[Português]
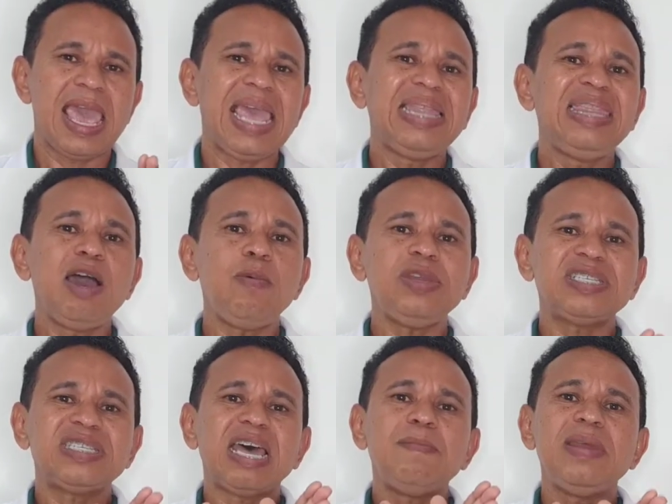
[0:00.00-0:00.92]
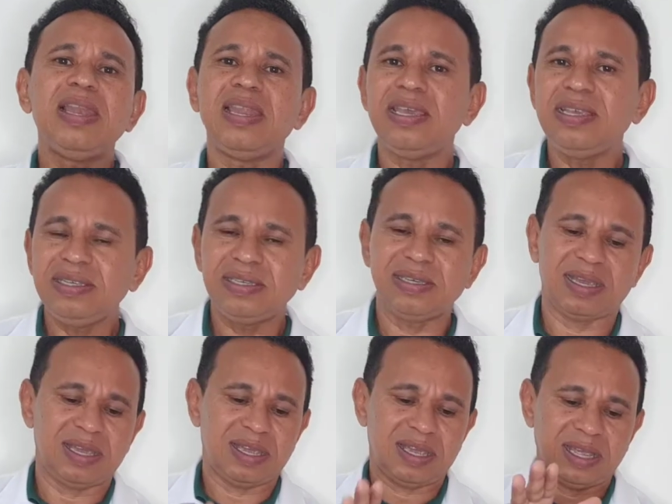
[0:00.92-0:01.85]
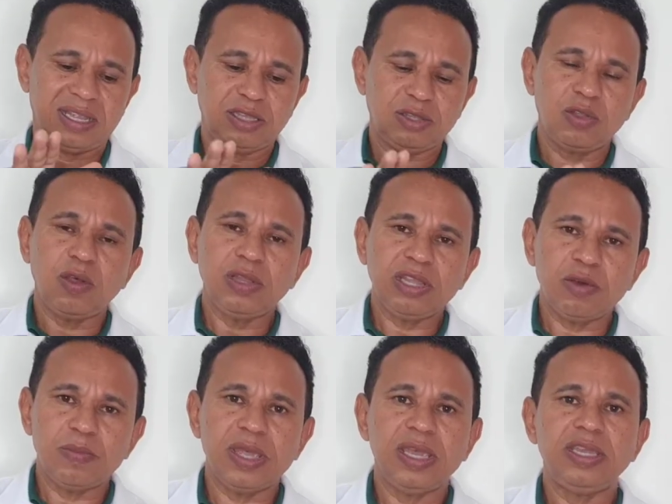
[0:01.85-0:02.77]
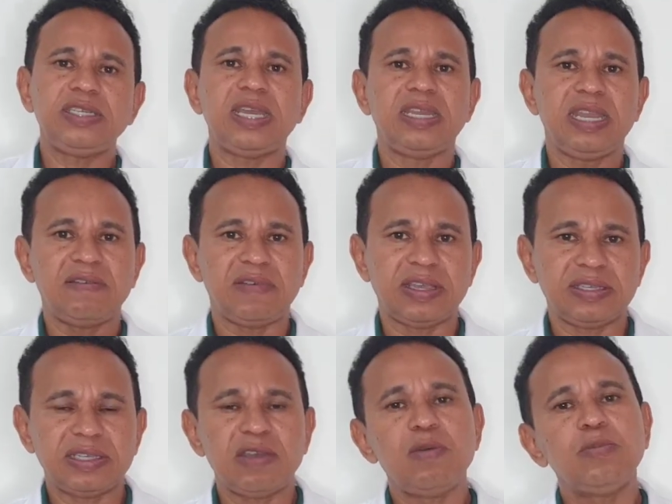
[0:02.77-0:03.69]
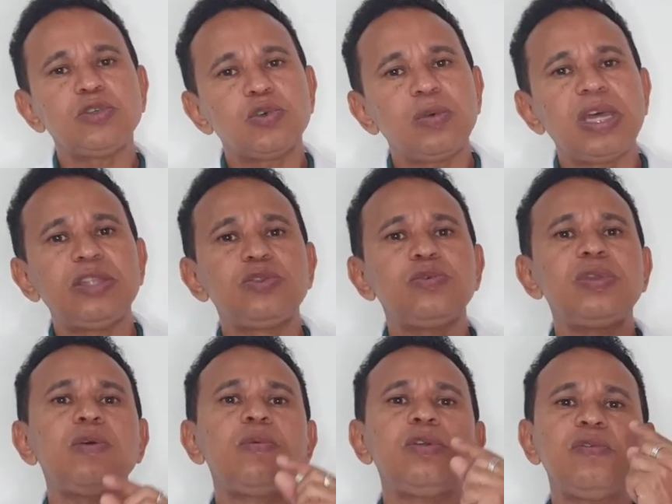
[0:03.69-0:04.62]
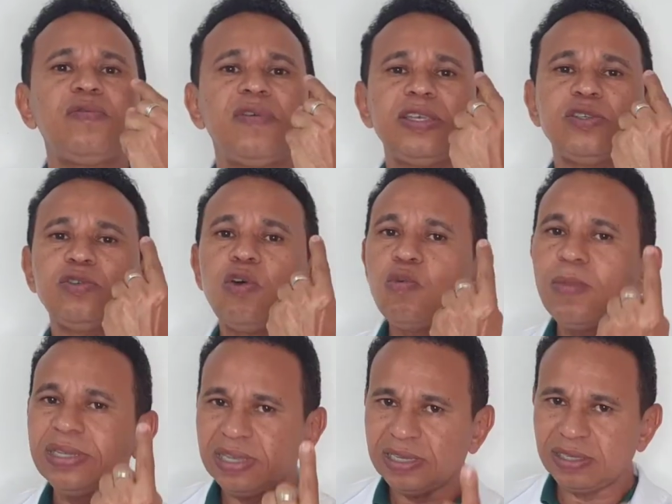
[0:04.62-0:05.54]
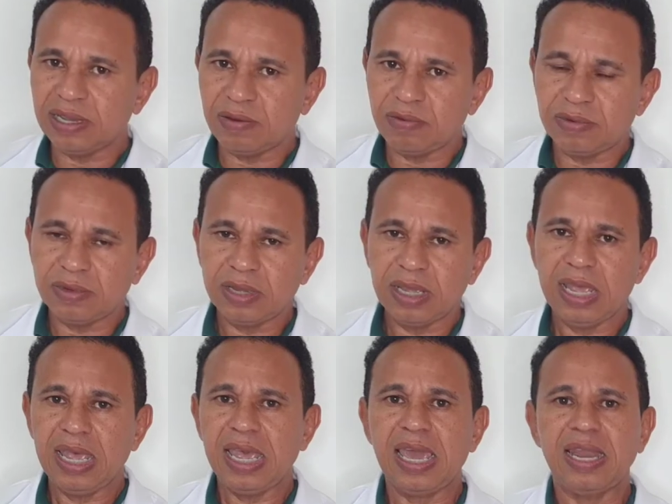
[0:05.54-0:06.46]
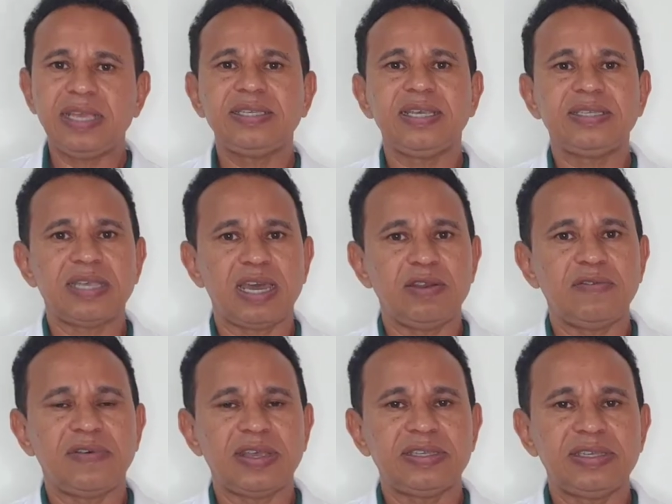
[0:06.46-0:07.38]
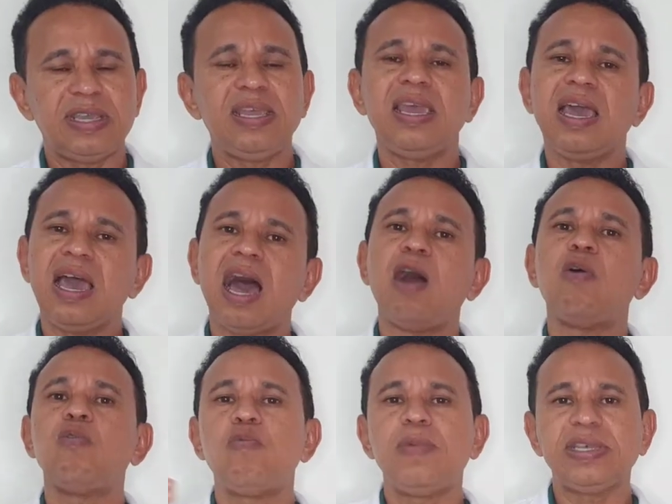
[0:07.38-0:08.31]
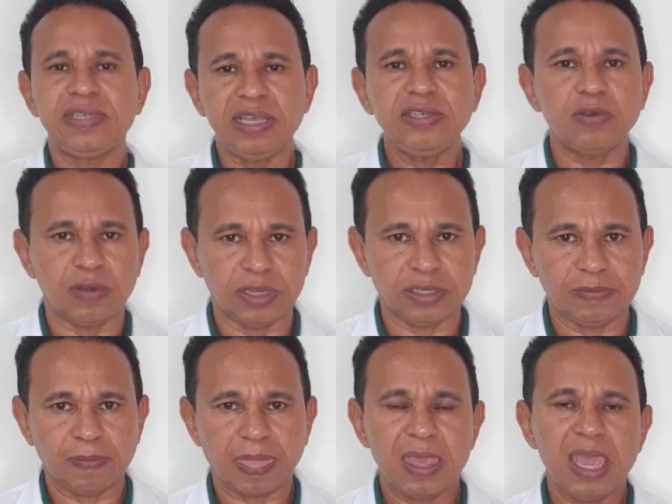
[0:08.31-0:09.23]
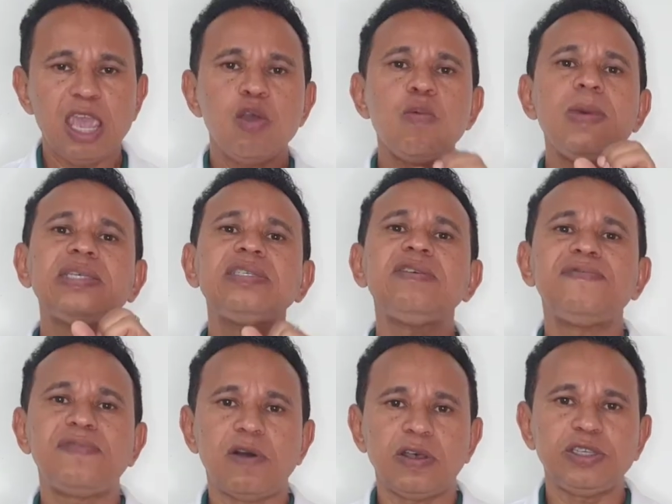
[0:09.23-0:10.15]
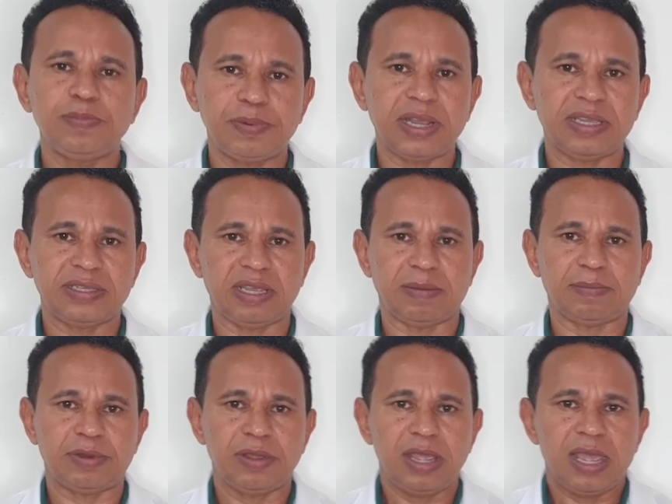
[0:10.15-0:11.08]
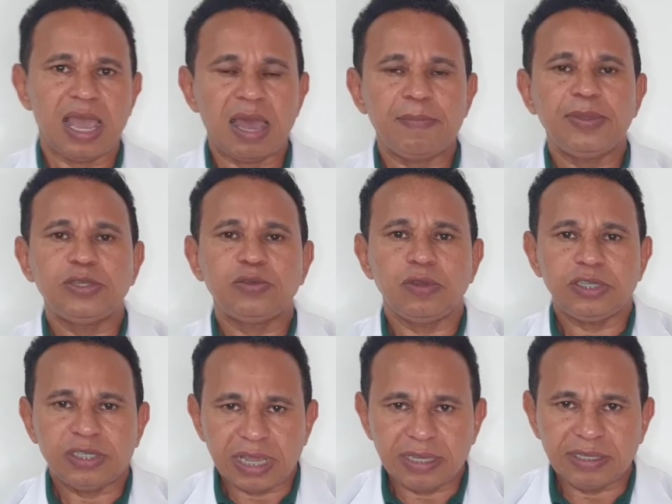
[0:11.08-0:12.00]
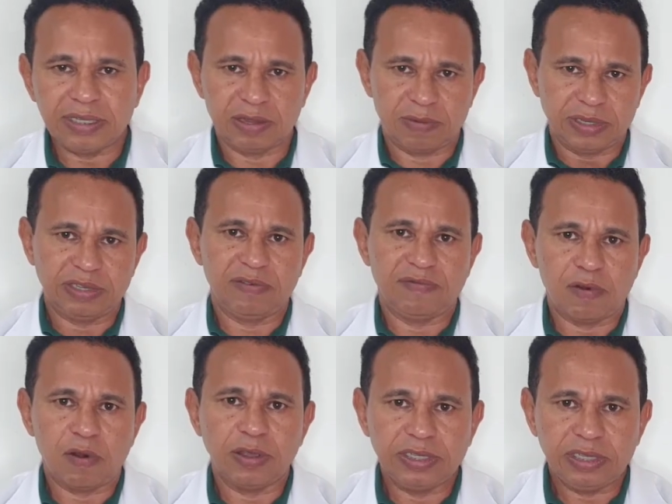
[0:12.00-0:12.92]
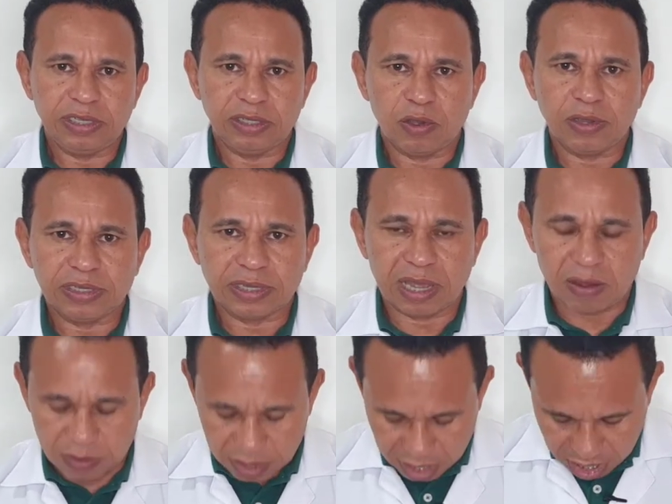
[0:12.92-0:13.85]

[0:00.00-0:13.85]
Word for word: não estabiliza totalmente a inervação e a musculatura quando faz só uma sessão é necessário fazer algumas sessões. Uma cifose, por exemplo. A pessoa está assim, uma cifose dorsal.